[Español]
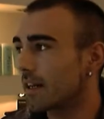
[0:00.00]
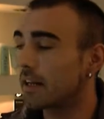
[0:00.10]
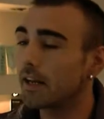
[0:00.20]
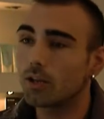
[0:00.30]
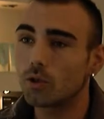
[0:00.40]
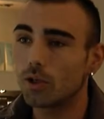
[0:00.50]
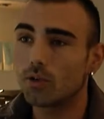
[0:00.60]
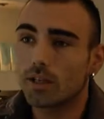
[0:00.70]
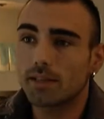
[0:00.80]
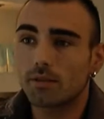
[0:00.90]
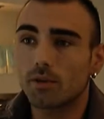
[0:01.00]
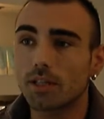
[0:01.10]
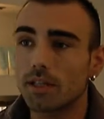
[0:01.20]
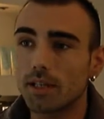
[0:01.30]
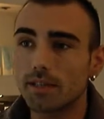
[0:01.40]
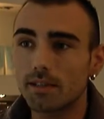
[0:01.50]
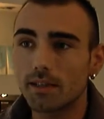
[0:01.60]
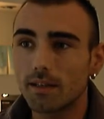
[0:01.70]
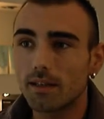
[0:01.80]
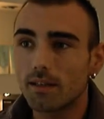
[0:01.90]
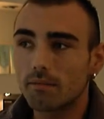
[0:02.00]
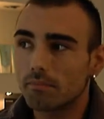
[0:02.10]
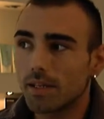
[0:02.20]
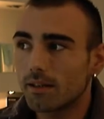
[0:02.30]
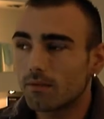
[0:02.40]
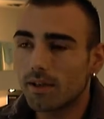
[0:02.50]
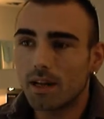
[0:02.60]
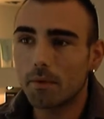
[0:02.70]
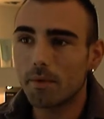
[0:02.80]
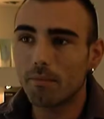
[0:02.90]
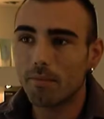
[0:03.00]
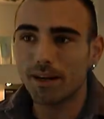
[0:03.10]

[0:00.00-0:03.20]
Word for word: general yo creo que es, hoy en día es eh, una de las primeras